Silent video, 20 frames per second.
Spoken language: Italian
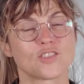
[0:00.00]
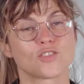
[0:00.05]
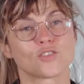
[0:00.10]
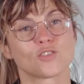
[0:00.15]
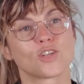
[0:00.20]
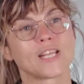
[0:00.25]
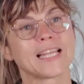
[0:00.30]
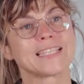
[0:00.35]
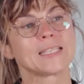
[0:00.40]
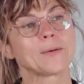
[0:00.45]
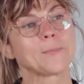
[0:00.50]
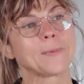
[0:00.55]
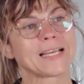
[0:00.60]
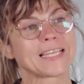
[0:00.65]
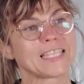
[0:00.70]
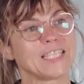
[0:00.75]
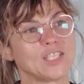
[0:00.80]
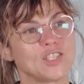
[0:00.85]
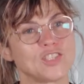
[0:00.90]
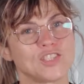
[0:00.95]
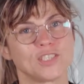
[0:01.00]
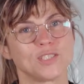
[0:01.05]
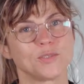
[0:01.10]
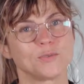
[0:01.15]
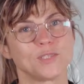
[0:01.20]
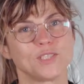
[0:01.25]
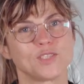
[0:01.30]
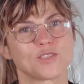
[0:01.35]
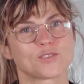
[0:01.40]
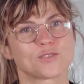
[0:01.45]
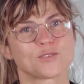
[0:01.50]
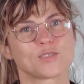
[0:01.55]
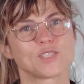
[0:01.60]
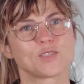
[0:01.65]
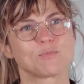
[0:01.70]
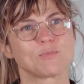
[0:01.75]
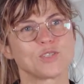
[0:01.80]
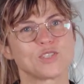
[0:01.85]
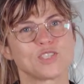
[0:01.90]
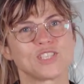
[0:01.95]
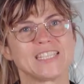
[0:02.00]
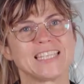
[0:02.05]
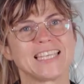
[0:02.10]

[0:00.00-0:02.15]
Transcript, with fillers: e sono nata a Parigi, quindi sono una specie